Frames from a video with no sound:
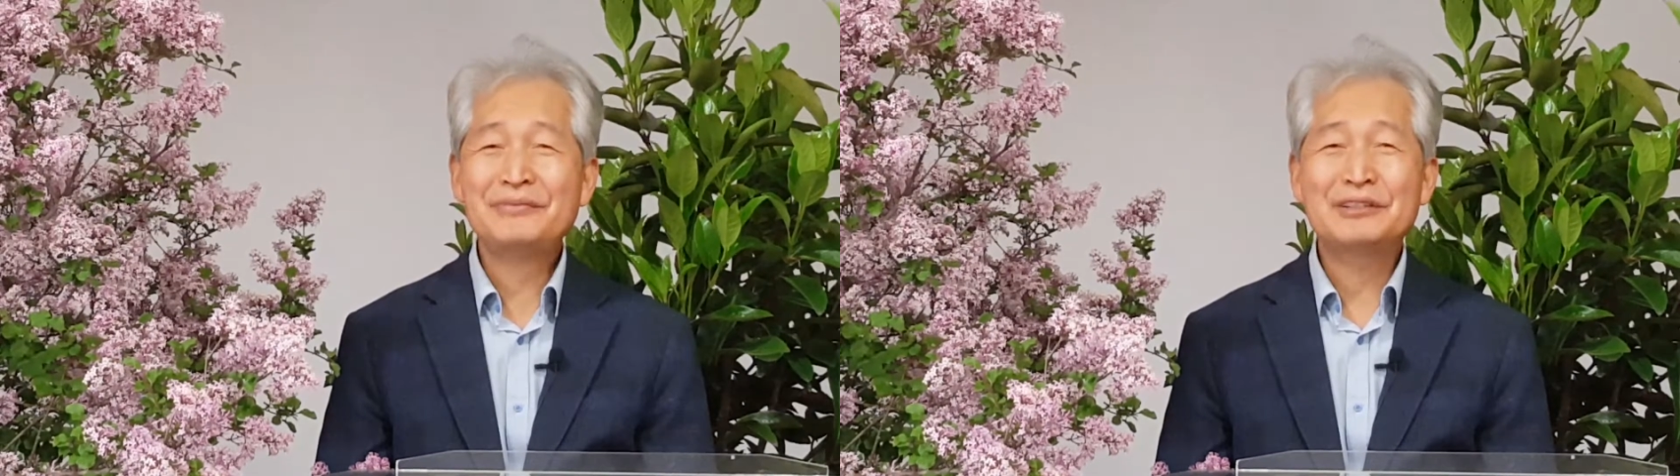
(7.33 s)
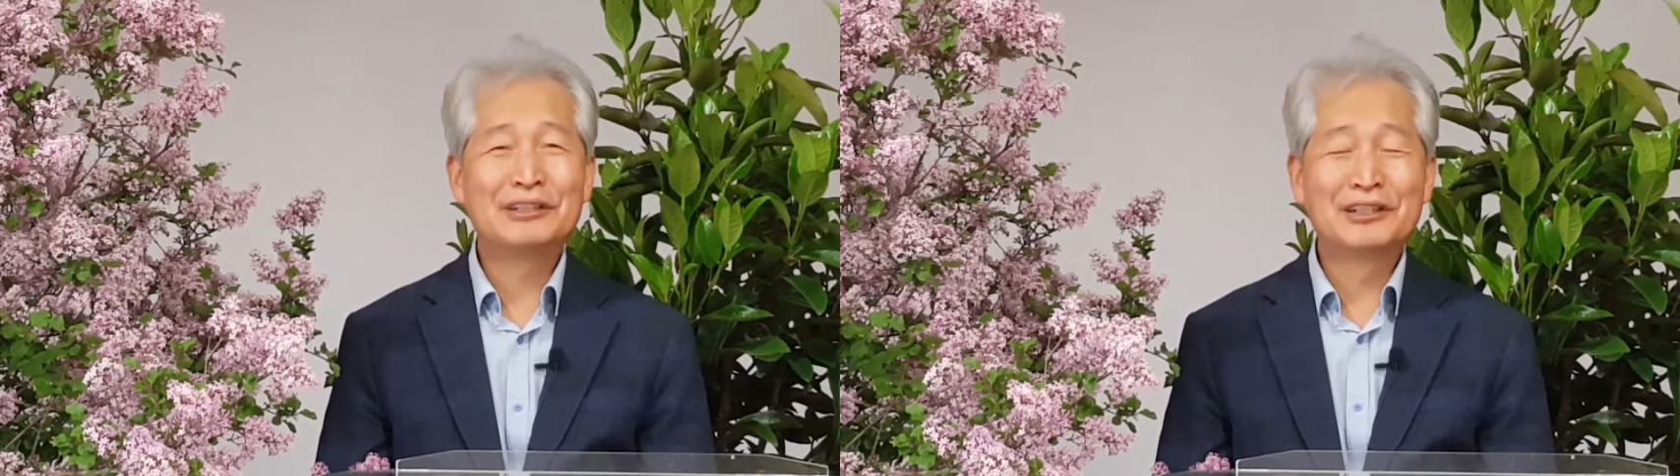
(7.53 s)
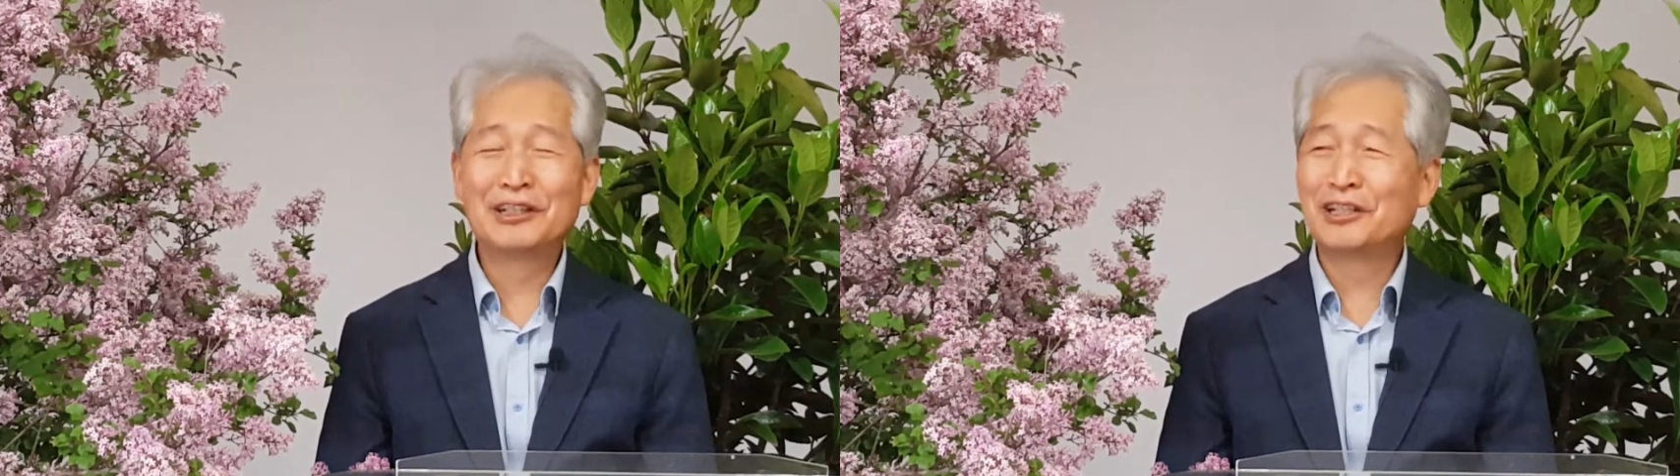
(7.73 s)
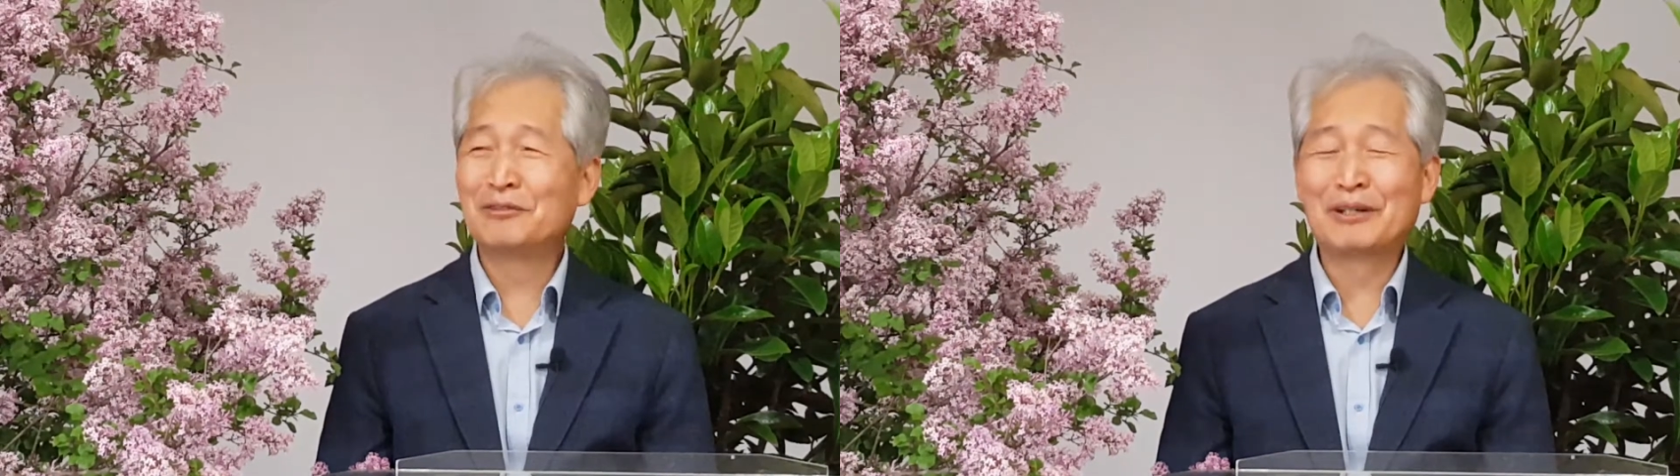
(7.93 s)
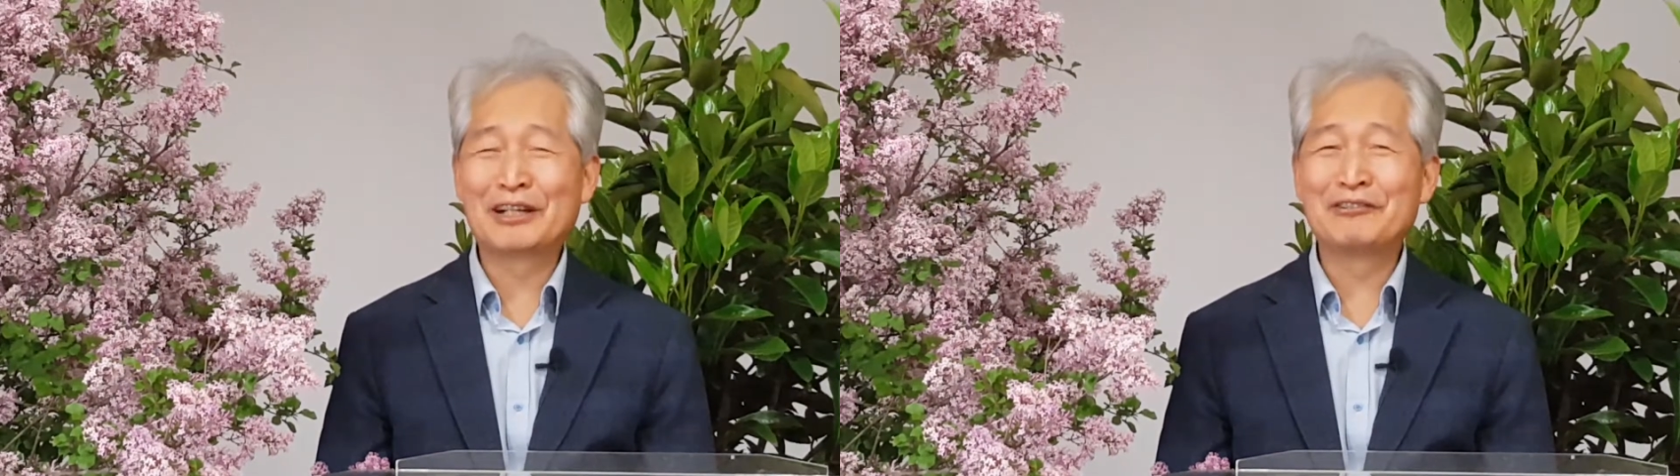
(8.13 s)

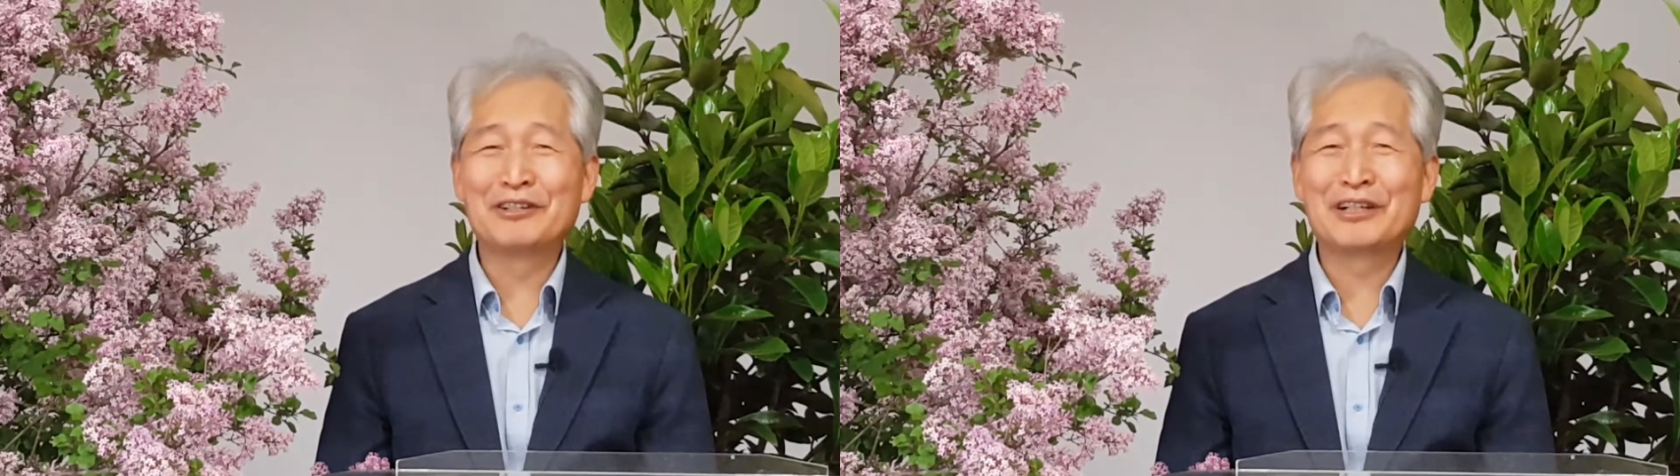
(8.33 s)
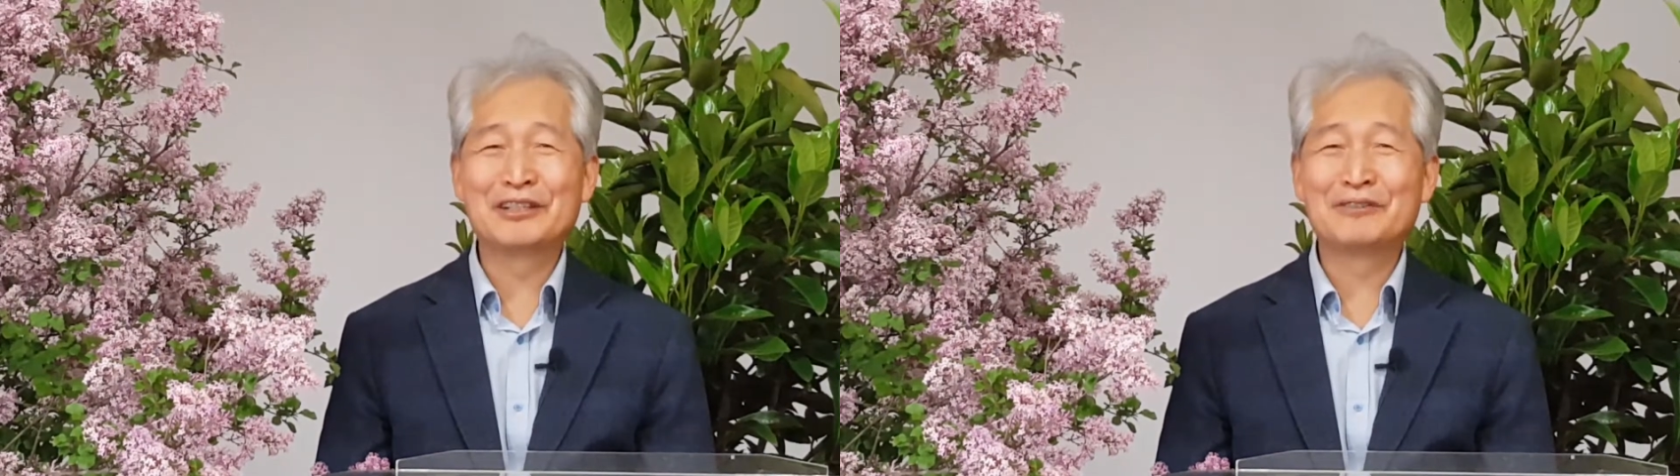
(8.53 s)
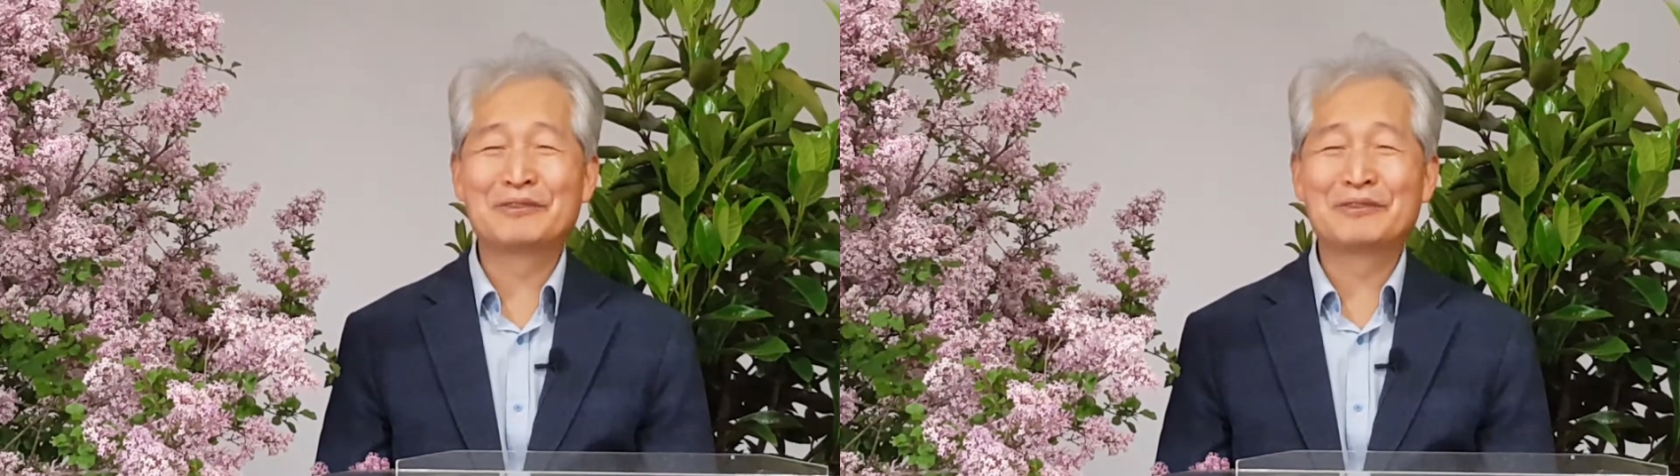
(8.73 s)
얼마나 유익한지